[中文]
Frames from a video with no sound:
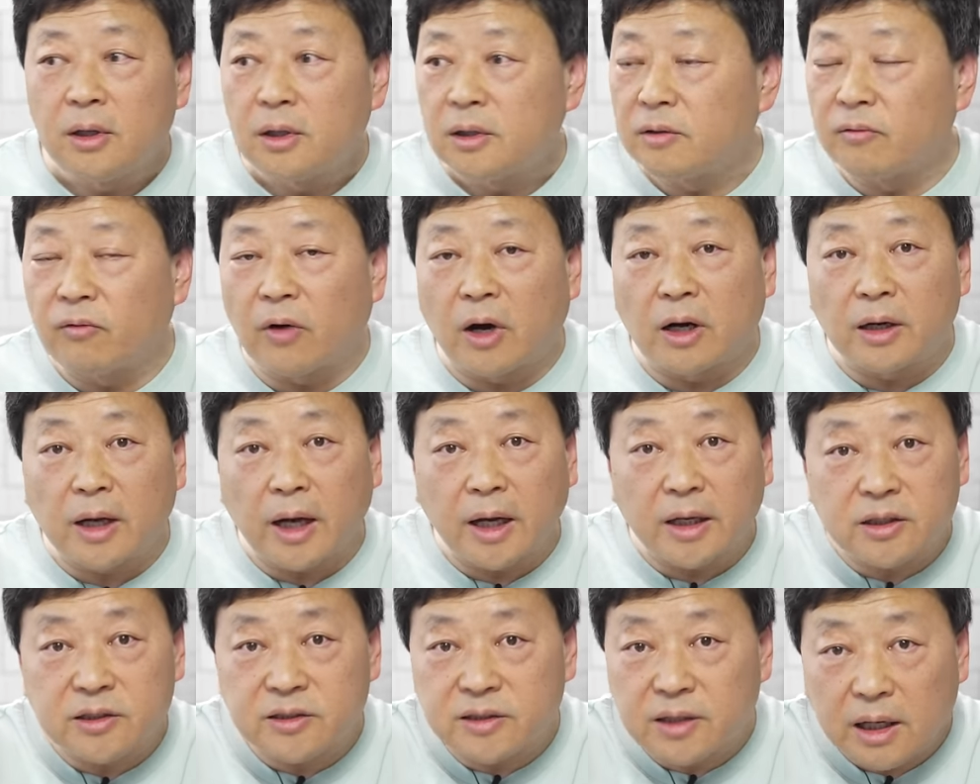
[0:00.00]
网上
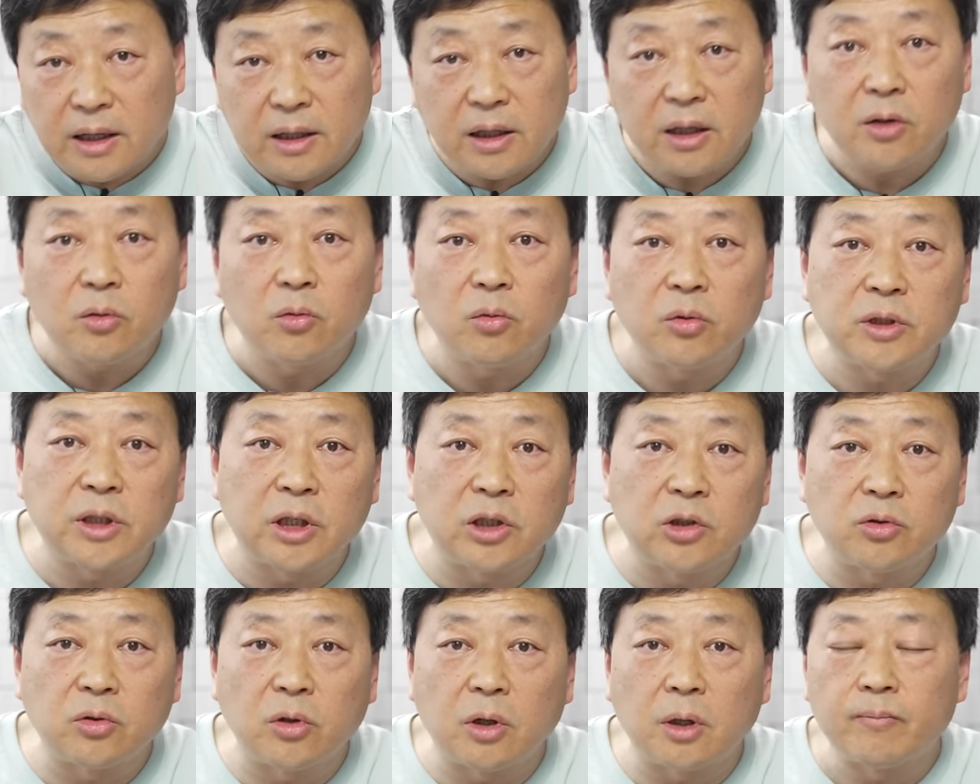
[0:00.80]
还三令五
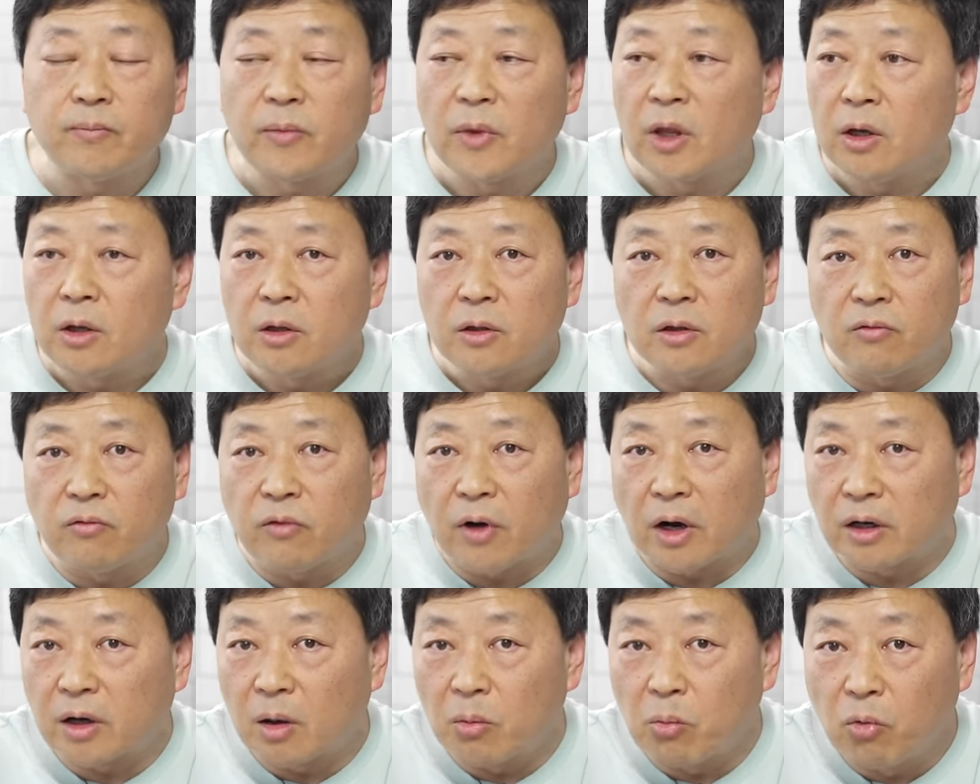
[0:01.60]
申说，那
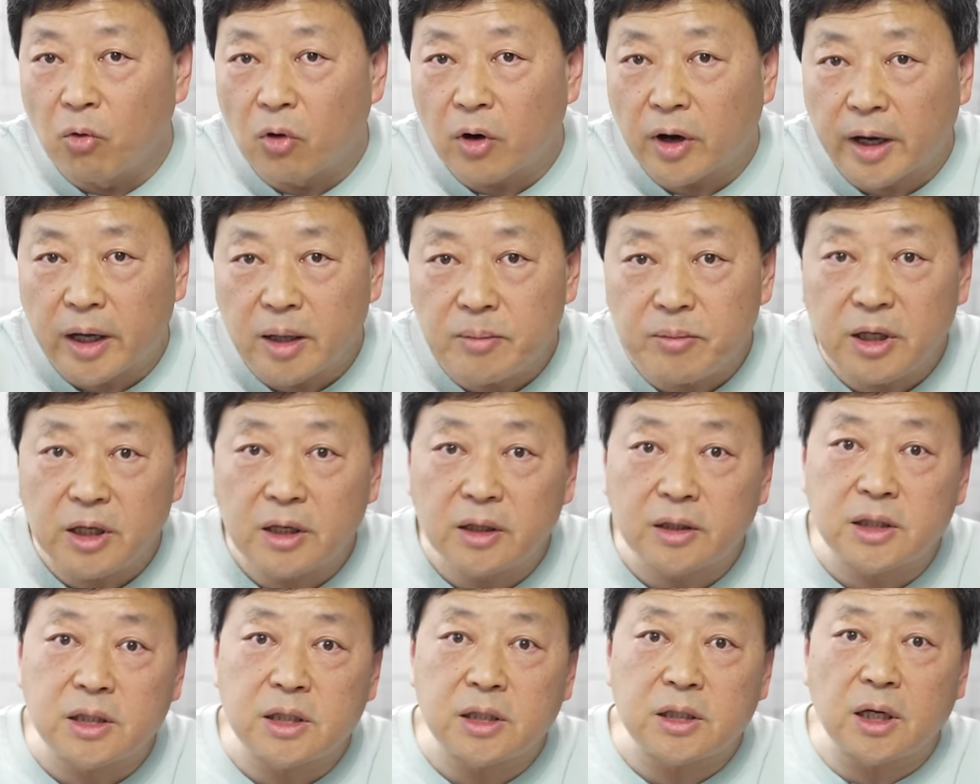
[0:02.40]
网上抹黑民
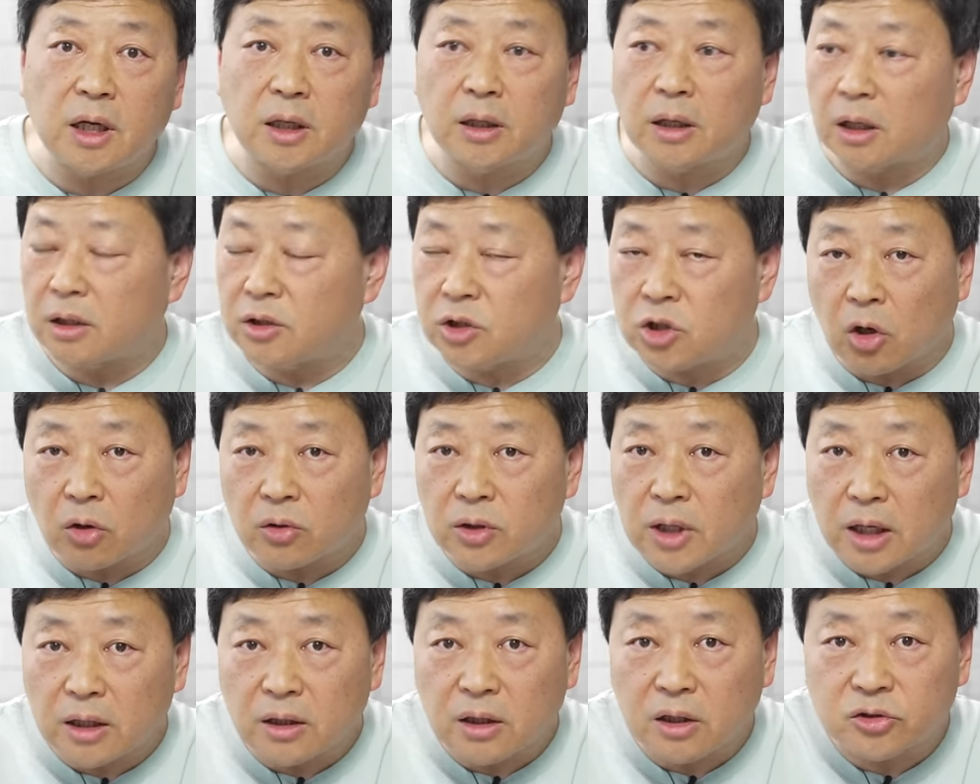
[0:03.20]
营企业的、敲
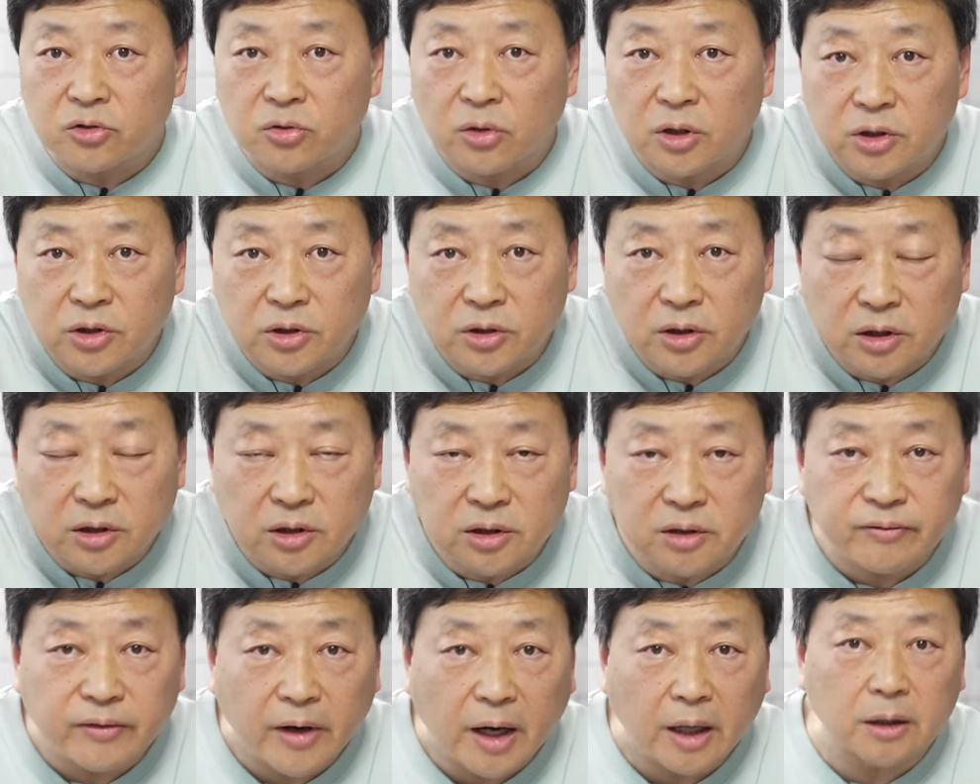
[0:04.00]
诈勒索式的执法